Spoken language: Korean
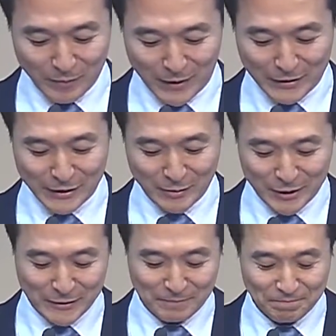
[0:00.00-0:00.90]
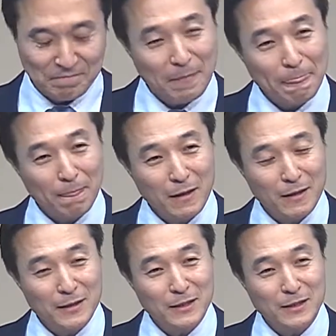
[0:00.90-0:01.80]
말씀은
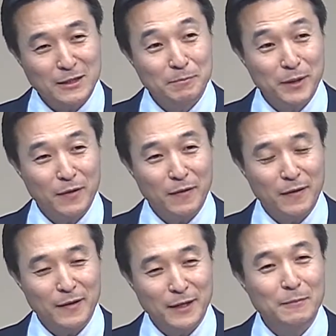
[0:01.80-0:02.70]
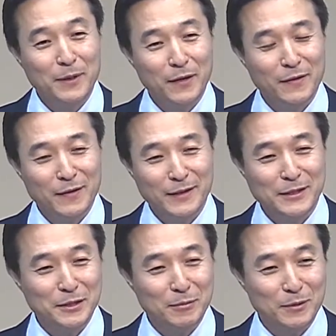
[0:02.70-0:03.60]
이 시편 1편
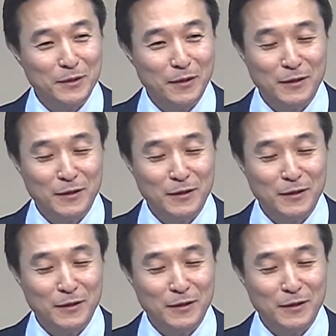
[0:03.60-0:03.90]
1절부터